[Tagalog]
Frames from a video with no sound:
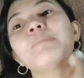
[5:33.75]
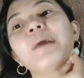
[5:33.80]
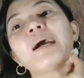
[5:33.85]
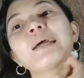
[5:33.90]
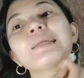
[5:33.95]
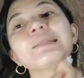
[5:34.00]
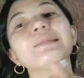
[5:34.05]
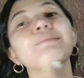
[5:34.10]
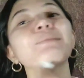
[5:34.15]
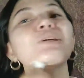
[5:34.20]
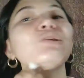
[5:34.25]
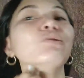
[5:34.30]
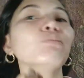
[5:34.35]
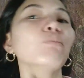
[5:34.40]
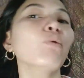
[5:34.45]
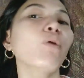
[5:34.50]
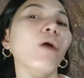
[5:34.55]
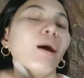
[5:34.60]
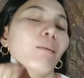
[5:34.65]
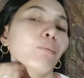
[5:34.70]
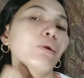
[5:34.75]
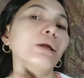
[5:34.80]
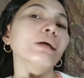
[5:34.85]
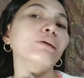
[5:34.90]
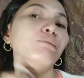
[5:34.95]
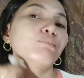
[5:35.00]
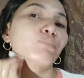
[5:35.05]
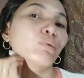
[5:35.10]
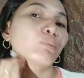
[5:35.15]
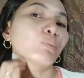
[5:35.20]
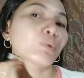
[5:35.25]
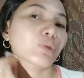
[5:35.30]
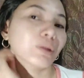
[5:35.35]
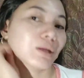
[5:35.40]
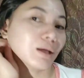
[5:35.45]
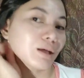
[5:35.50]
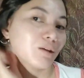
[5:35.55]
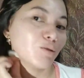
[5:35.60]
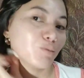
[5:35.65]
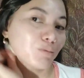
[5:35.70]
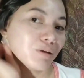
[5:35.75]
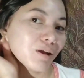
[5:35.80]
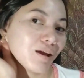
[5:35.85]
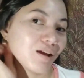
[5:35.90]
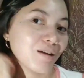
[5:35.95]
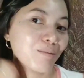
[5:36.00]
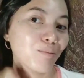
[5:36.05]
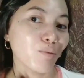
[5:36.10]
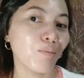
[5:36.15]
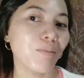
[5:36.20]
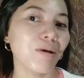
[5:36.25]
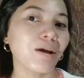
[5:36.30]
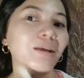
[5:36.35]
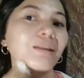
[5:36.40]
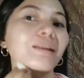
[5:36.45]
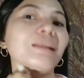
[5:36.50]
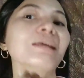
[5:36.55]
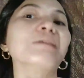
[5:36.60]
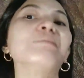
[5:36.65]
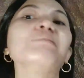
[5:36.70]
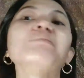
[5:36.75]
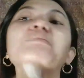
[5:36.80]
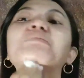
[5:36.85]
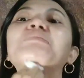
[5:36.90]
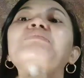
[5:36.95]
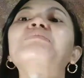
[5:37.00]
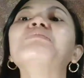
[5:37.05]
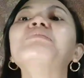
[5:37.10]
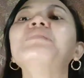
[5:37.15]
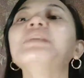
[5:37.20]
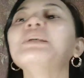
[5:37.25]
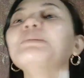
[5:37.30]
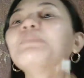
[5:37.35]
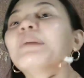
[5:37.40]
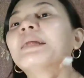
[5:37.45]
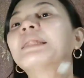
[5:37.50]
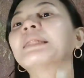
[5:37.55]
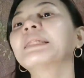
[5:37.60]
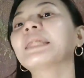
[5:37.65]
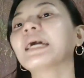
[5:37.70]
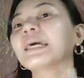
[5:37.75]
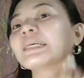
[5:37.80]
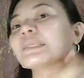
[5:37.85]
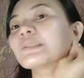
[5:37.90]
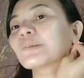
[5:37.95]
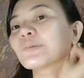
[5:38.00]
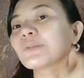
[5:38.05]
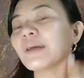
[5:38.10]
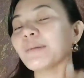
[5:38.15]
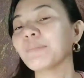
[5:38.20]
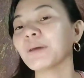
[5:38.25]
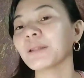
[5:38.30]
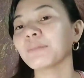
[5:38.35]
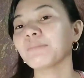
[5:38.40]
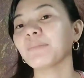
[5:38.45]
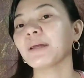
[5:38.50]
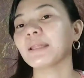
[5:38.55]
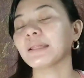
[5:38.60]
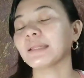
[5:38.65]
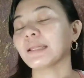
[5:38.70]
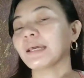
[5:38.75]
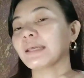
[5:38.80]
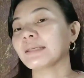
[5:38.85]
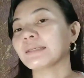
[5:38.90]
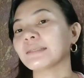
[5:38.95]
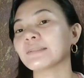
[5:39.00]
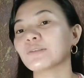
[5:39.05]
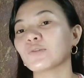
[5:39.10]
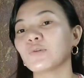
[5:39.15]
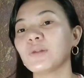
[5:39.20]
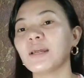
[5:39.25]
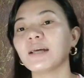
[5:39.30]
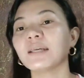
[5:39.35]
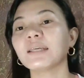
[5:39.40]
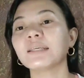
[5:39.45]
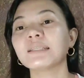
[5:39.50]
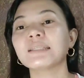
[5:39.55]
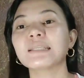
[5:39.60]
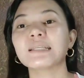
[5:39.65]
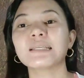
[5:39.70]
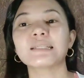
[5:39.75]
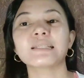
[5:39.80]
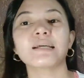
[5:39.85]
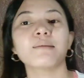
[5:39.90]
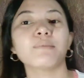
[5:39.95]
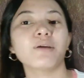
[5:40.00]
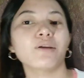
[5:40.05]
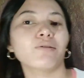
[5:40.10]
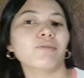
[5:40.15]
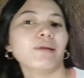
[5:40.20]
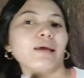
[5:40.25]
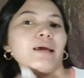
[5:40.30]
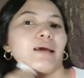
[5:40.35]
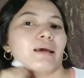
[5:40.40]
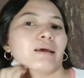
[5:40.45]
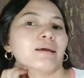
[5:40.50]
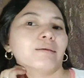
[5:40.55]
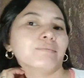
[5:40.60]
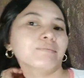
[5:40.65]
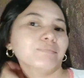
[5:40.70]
Pangit naman yung mukha mo lang yung puputi, yung leeg mo maitim. Hindi pantay. So, dapat pantay. So, laging sinasama yung leeg.